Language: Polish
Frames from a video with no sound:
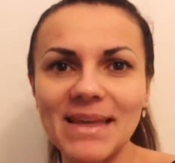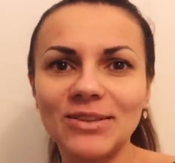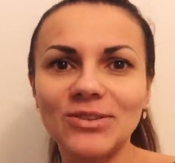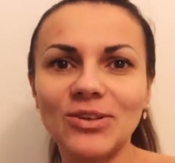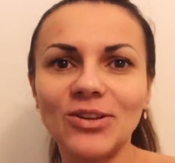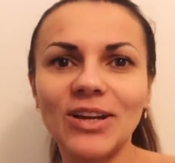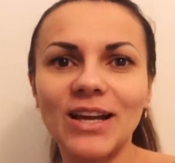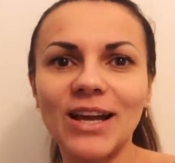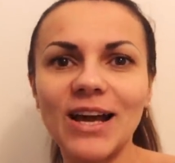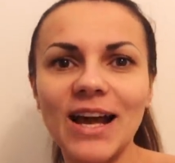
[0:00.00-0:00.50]

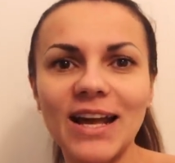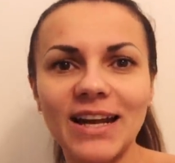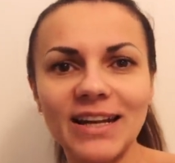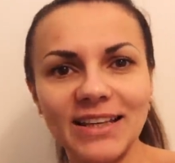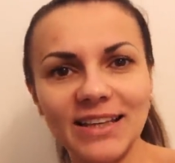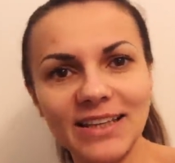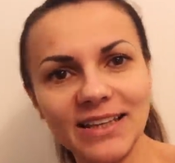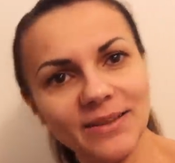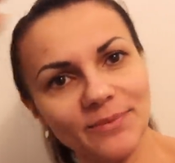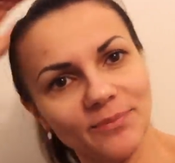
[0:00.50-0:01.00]
Do
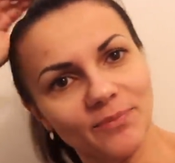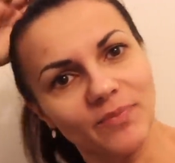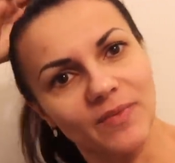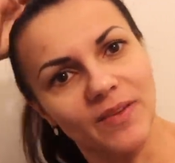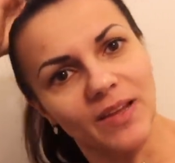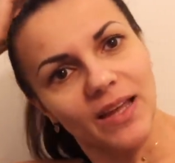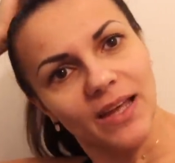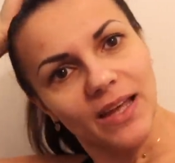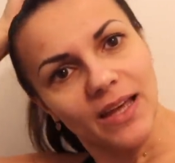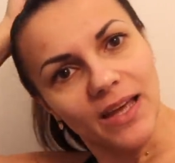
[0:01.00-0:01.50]
lekarki.
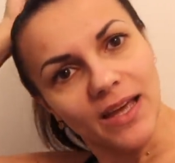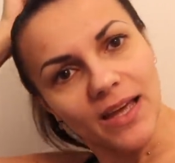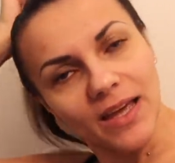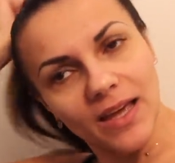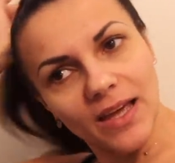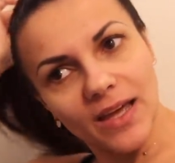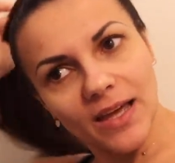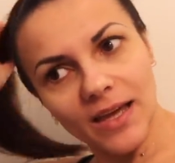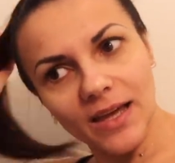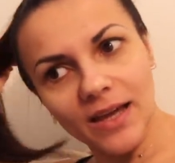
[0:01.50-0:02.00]

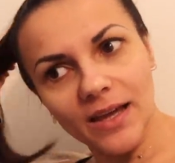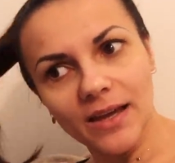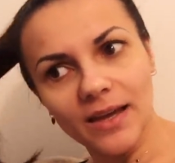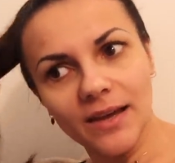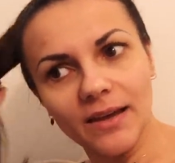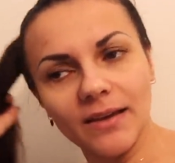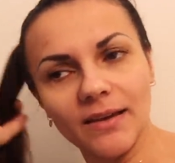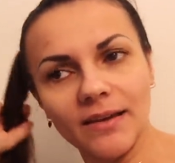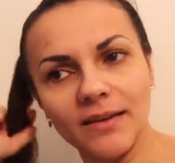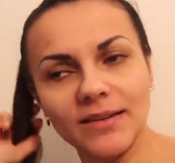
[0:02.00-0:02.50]

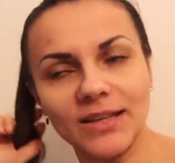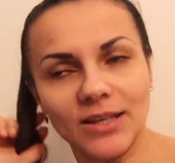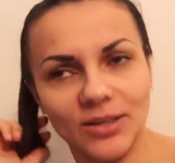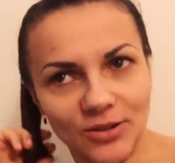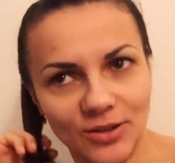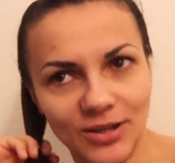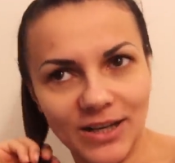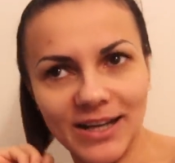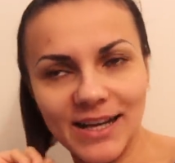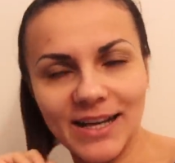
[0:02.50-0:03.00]
E, nie
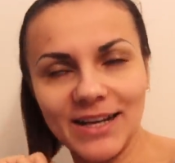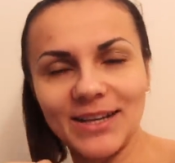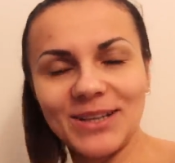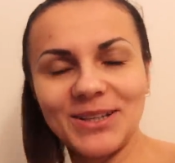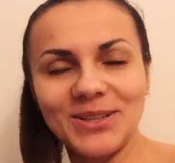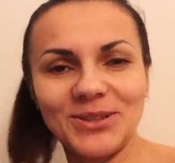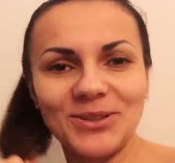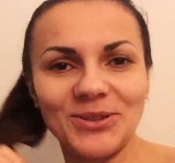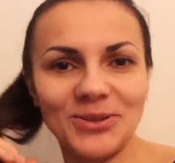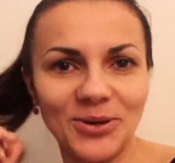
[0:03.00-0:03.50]
do
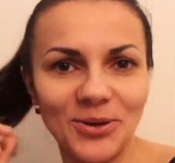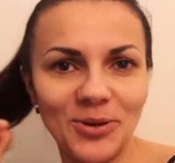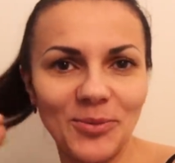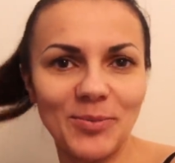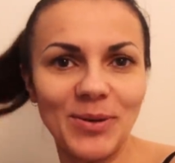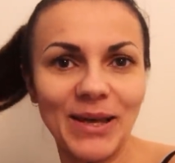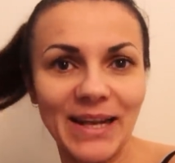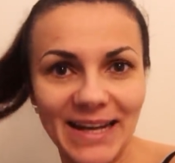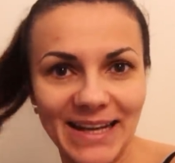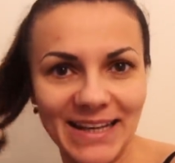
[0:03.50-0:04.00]
lekarki, do
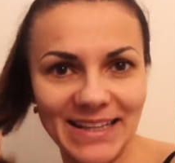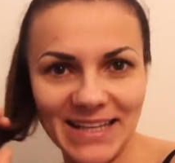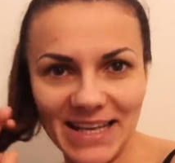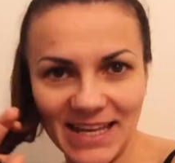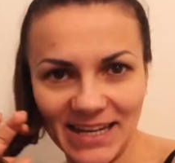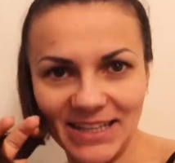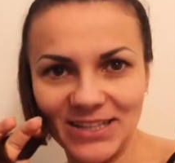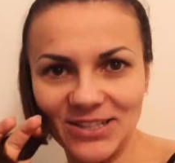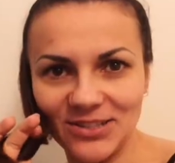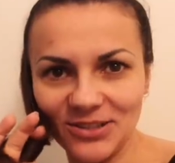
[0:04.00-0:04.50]

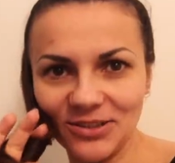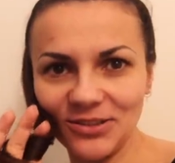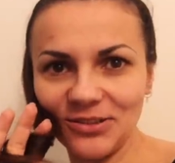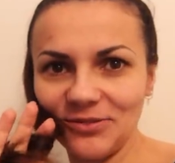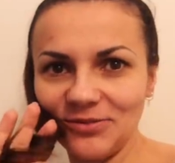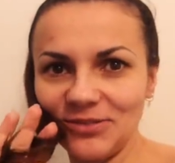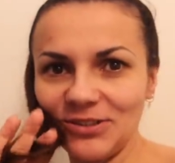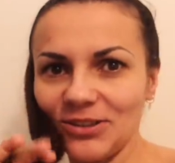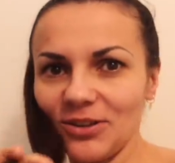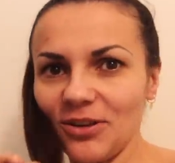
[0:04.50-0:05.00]
pielęgniarki
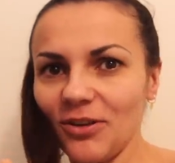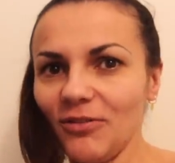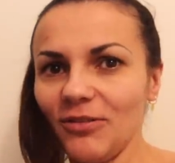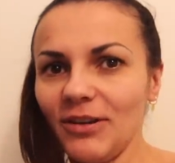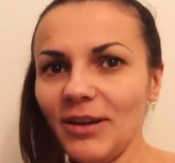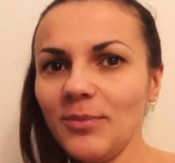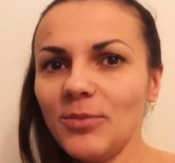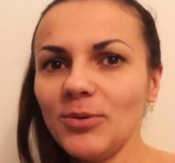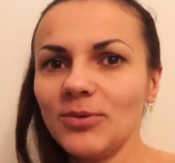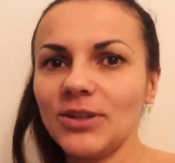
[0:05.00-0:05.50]

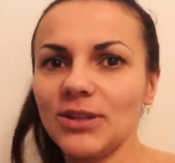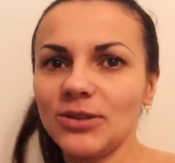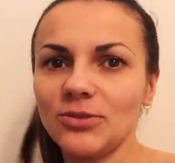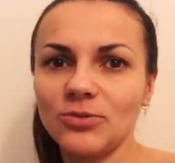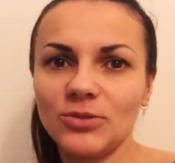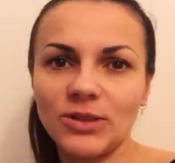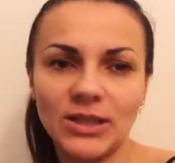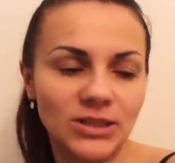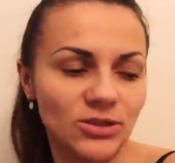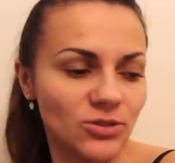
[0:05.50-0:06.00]
środowiskowej, bo tak
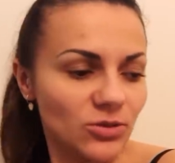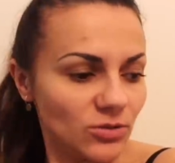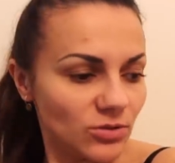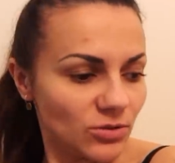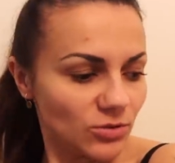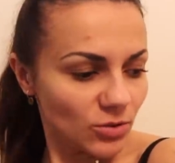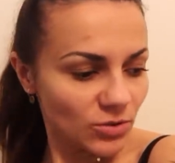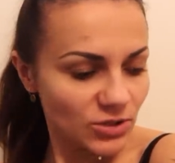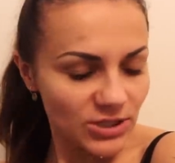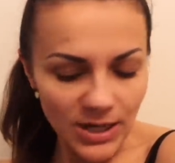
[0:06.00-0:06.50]
tutaj
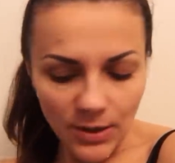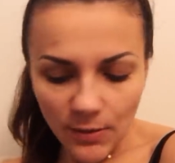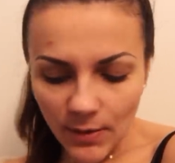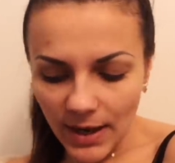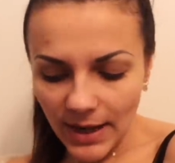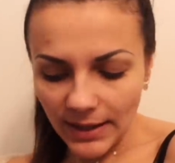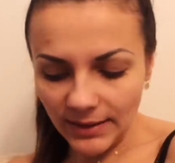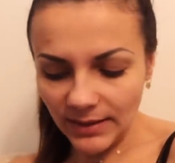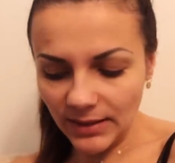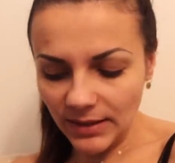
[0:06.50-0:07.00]
to
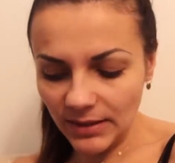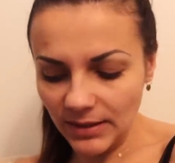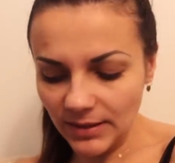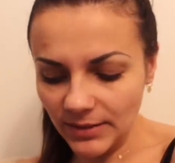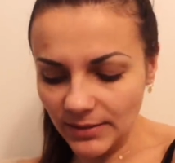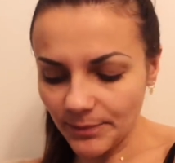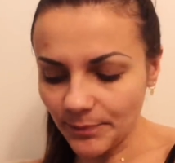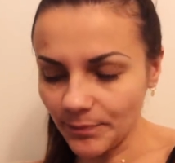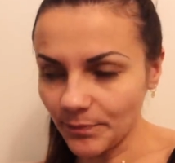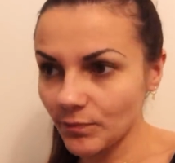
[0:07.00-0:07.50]
działa
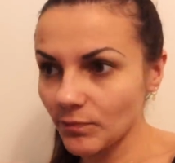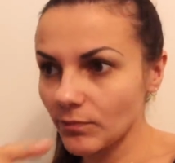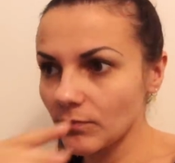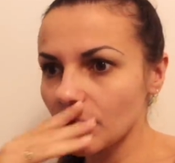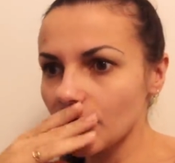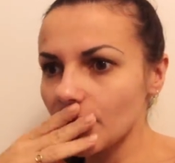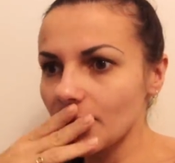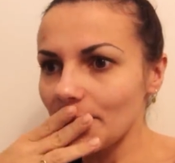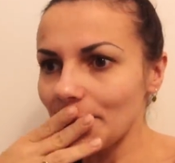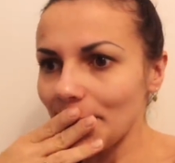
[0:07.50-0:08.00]
i
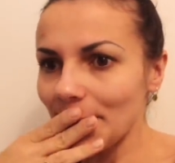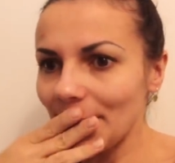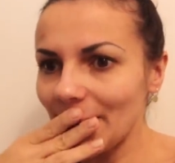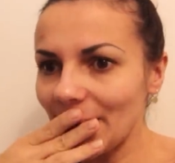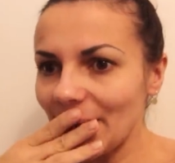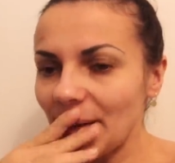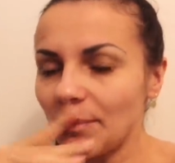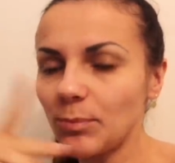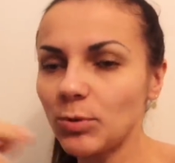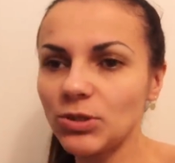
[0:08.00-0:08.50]

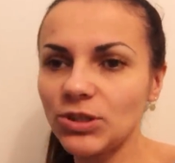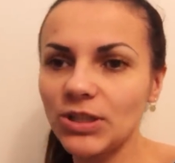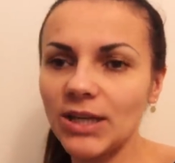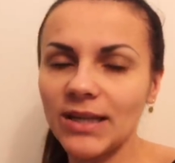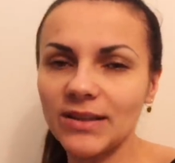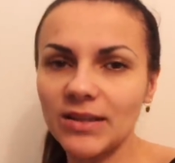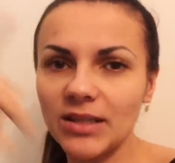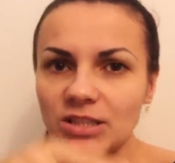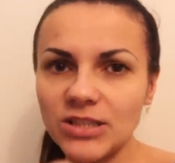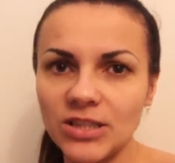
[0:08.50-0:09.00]
mm, później
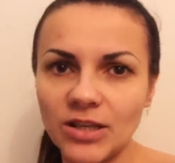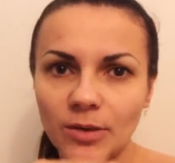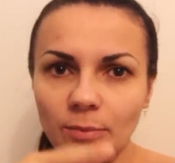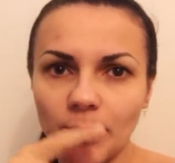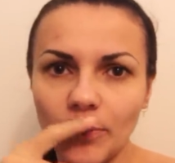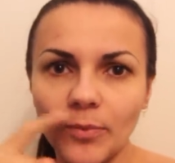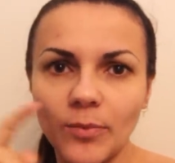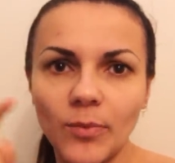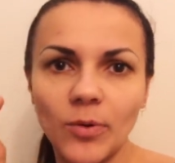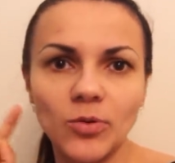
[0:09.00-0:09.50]
Adasia
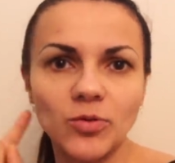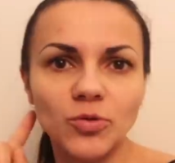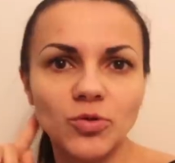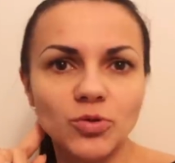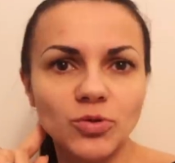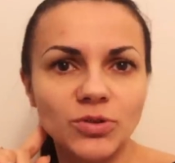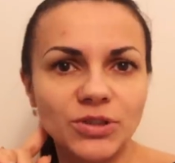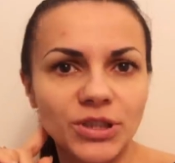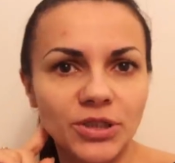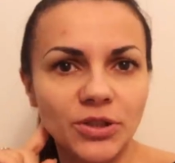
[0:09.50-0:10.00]

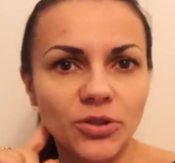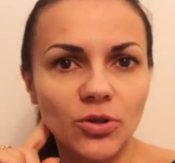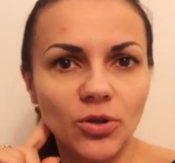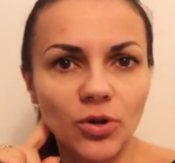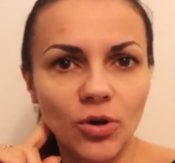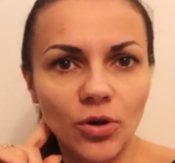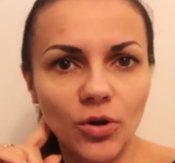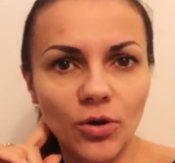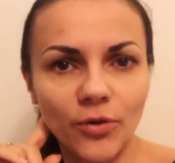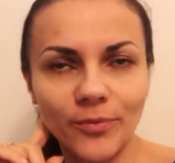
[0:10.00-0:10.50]
odrzucę
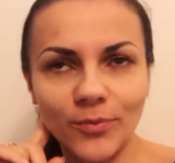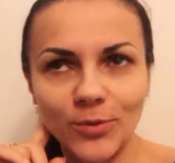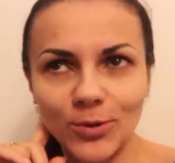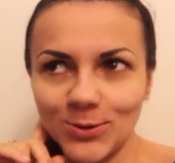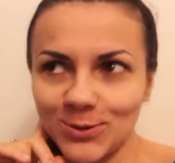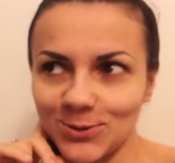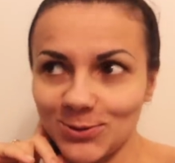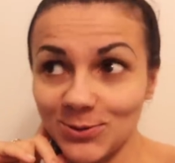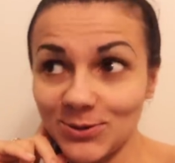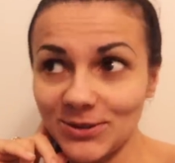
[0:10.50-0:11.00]
do,
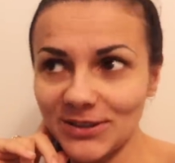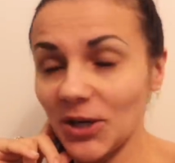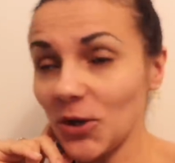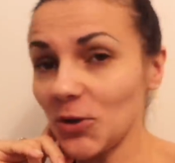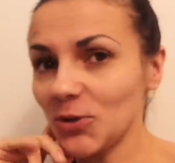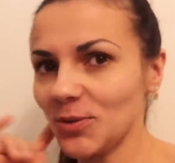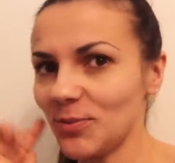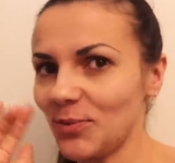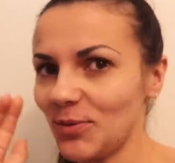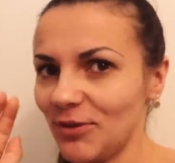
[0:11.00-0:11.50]
odrzucę,
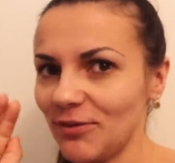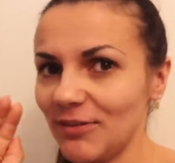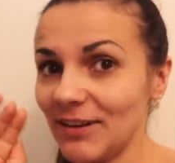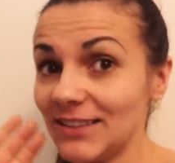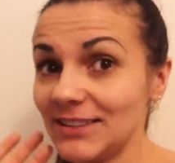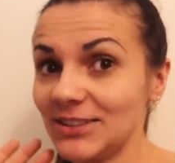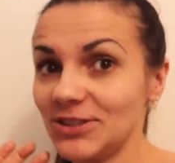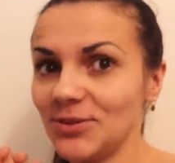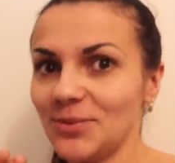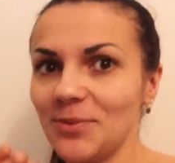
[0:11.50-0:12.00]

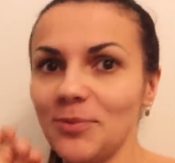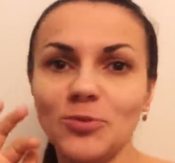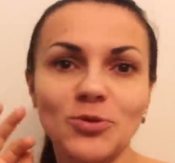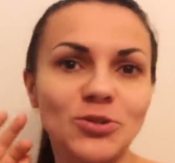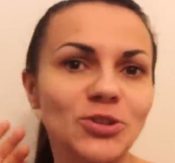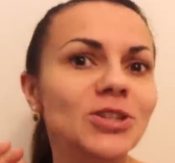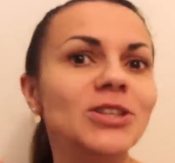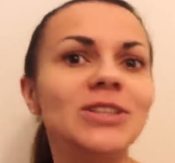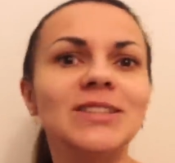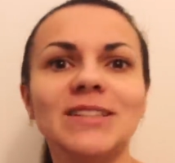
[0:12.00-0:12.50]
odprowadzę, żebym
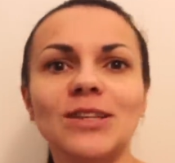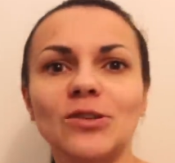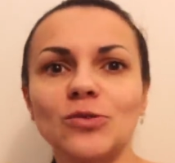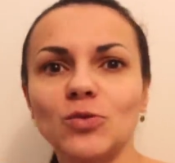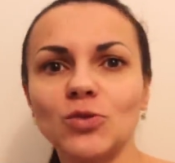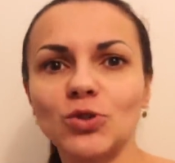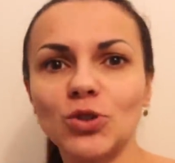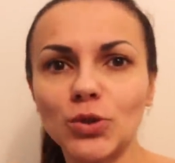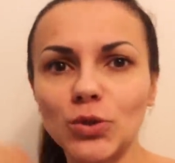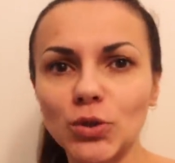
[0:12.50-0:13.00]
później nie
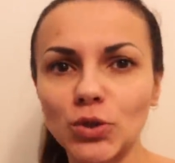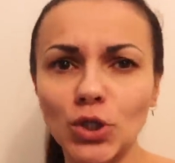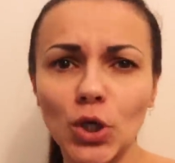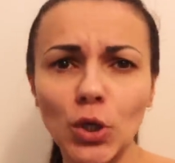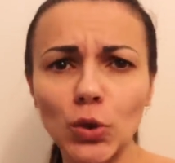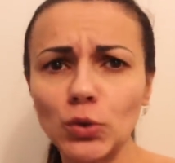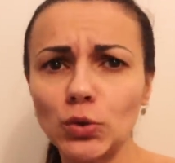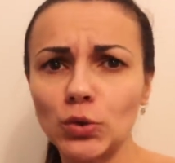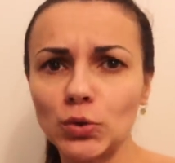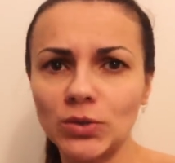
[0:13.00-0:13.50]
zarzucono,
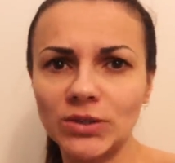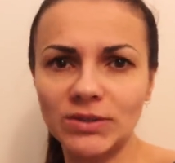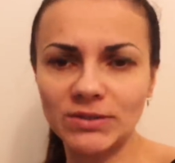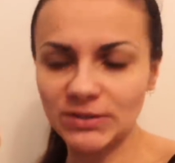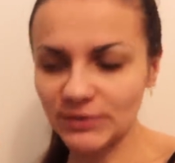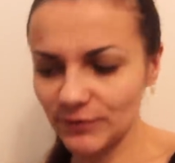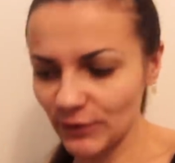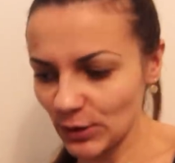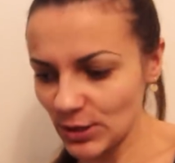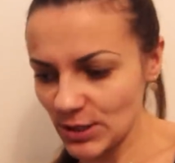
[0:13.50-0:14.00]

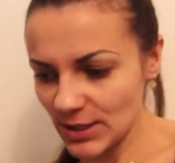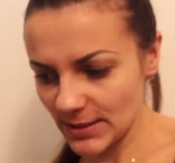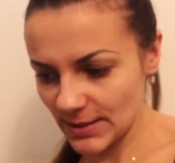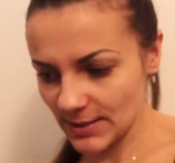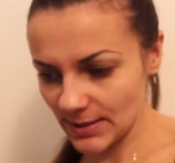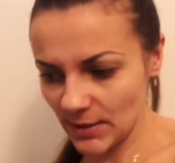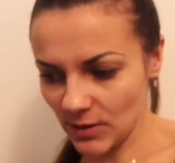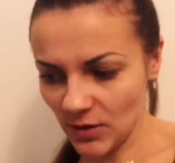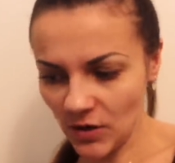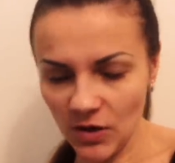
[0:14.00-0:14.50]
odrzucasz swoje
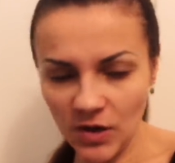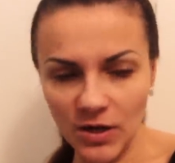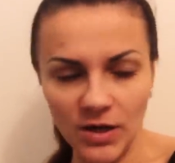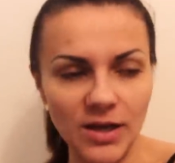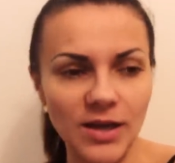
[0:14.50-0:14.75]
dziecko.